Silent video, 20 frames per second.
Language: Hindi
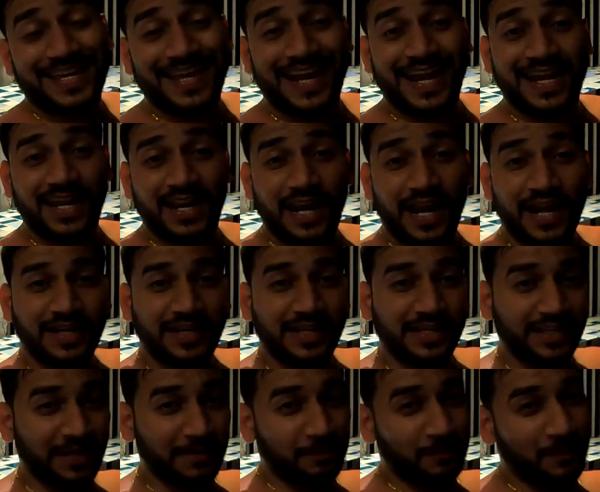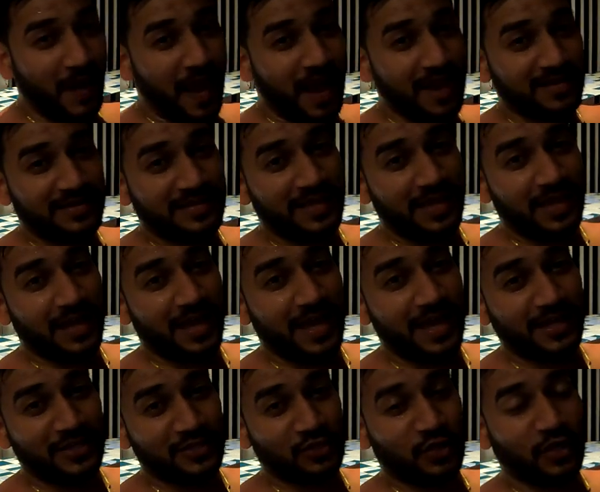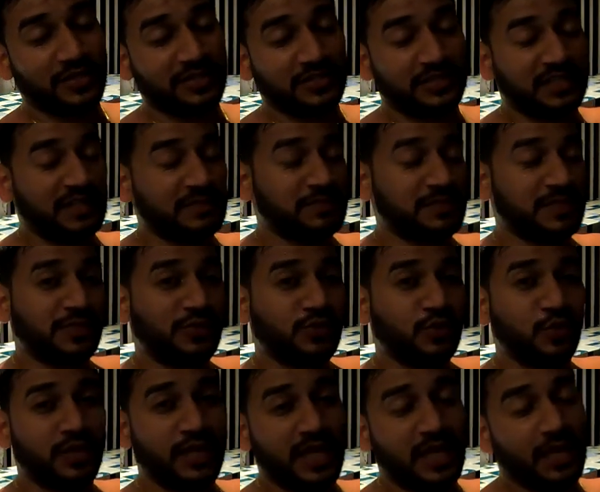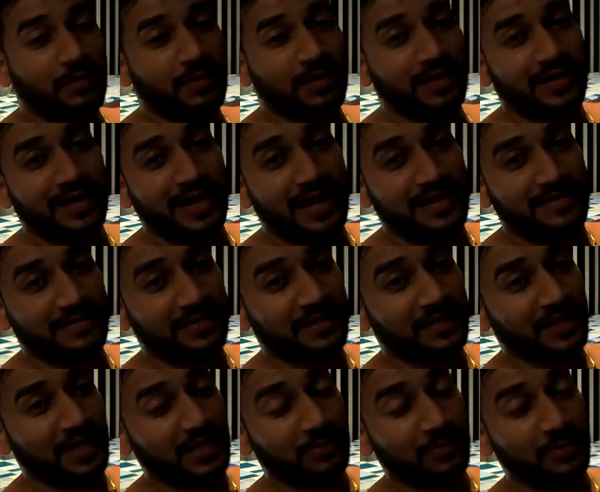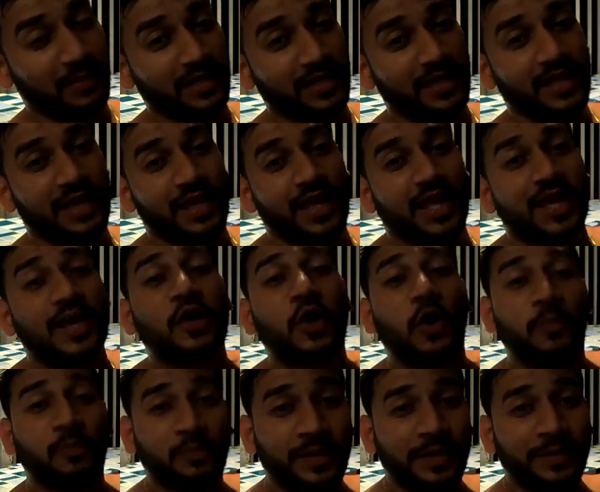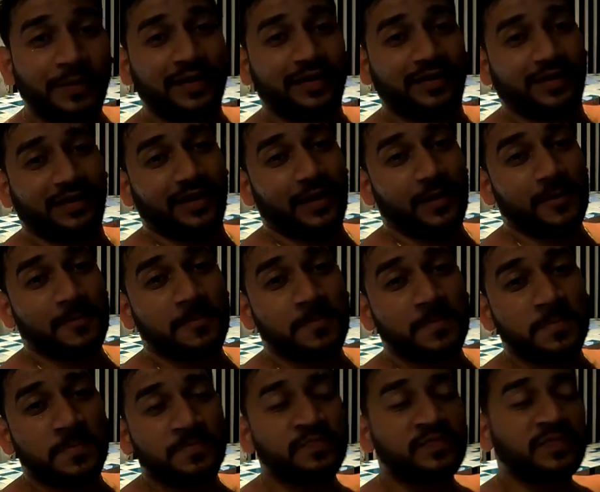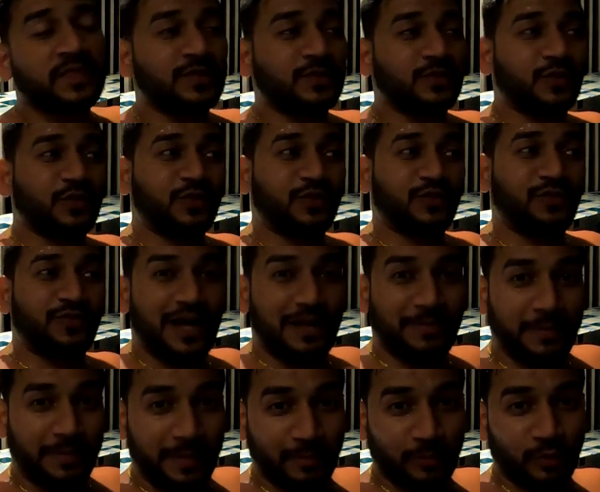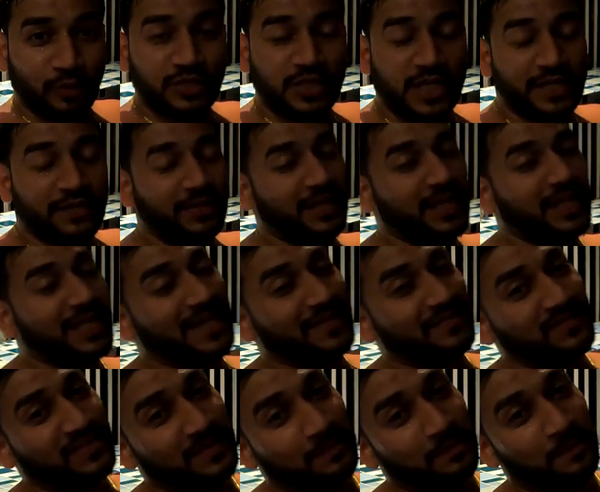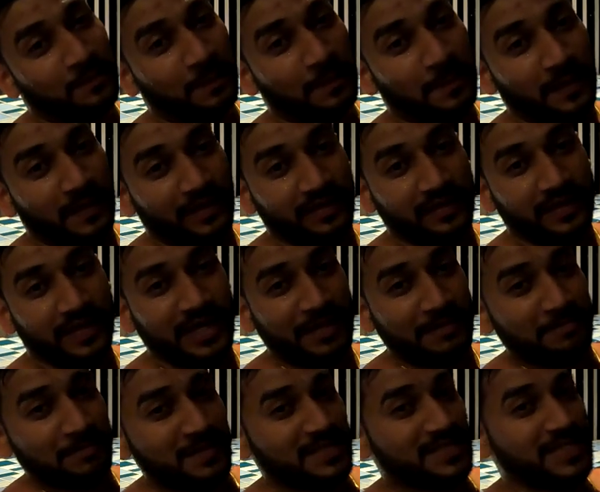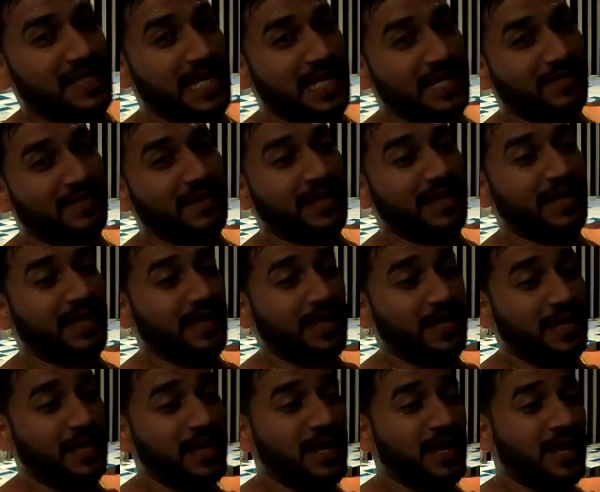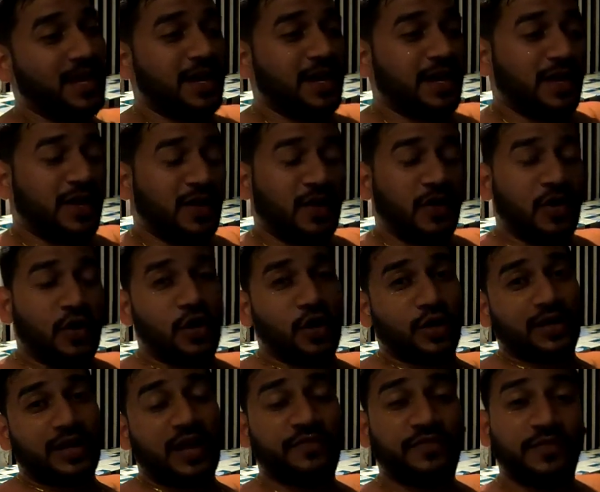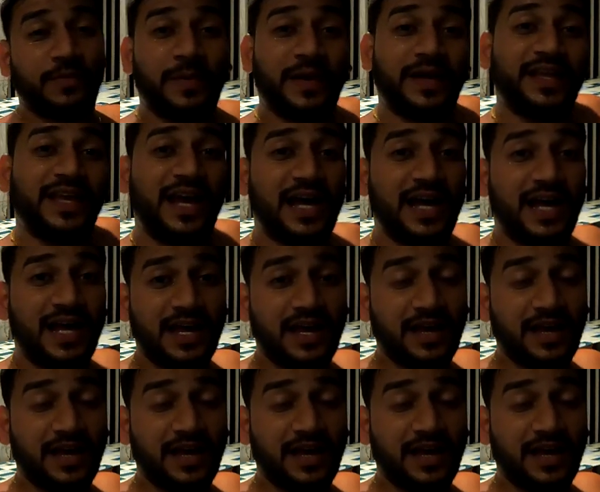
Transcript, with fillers: कैंडल लाइट डिनर प्लान किया गया है रिसोर्ट की तरफ से जो कि हमारे आइटनरी में कॉम्प्लीमेंट्री है तो वहाँ पे भी हम लोग जाने वाले काफ़ी बढ़िया मज़ा आने वाला है और काफ़ी बढ़िया